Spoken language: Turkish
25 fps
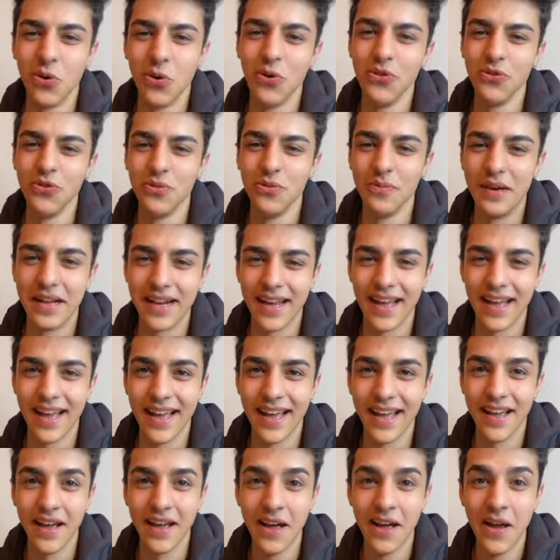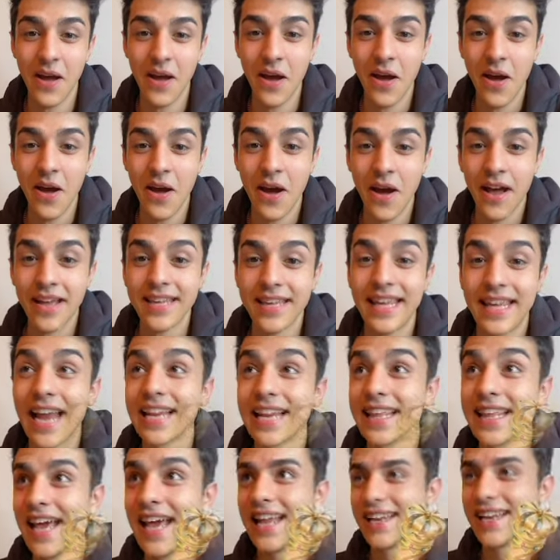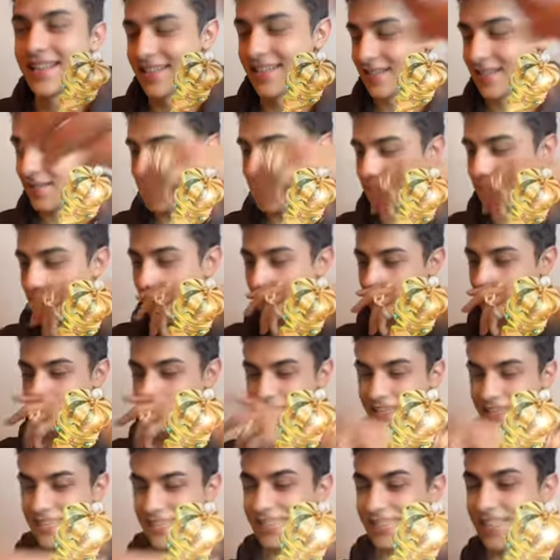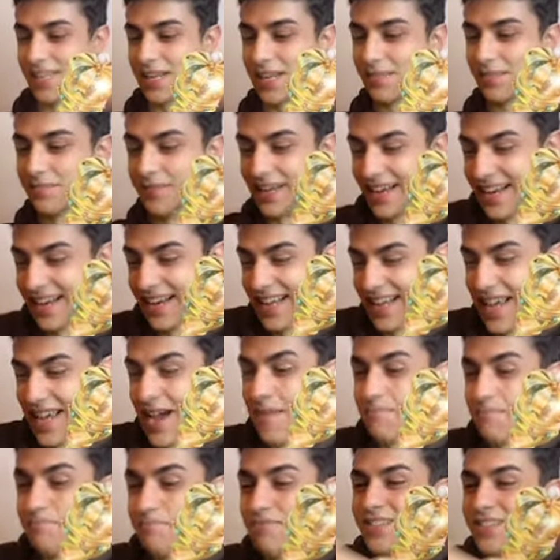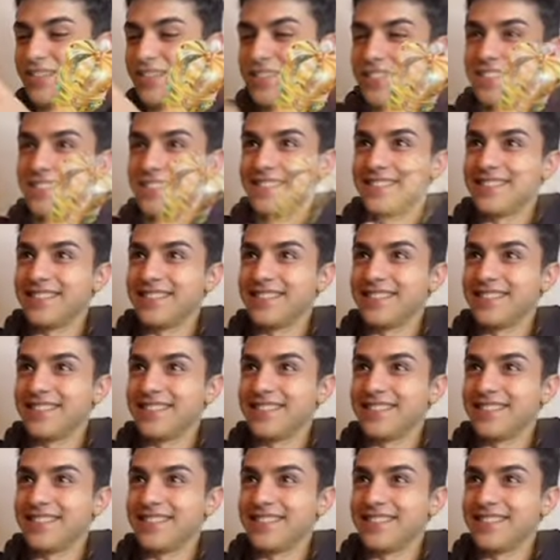on numara. Gel gel. Kızlarım bana ne yapmış?